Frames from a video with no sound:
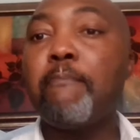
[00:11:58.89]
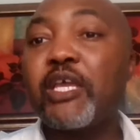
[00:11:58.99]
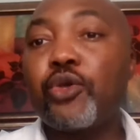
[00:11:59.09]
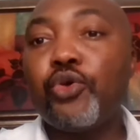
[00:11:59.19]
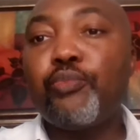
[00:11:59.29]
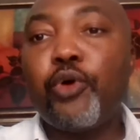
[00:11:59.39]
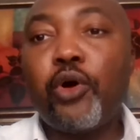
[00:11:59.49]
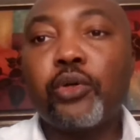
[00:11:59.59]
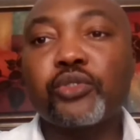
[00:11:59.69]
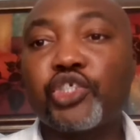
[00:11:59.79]
mais que,
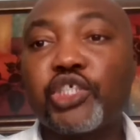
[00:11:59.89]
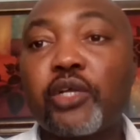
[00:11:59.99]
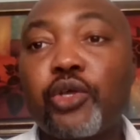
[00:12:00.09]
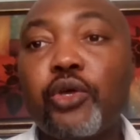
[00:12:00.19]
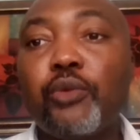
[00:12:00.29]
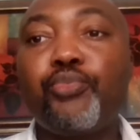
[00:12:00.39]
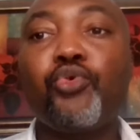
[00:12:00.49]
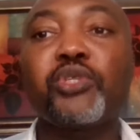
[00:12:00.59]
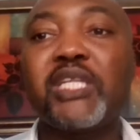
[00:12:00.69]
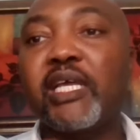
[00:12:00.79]
bon, chacun,
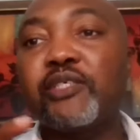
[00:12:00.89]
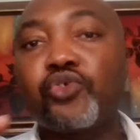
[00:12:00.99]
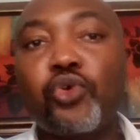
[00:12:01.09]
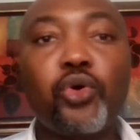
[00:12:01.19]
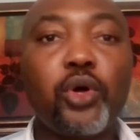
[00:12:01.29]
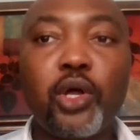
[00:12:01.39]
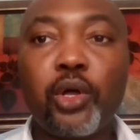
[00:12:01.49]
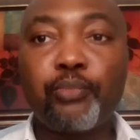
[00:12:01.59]
pour des raisons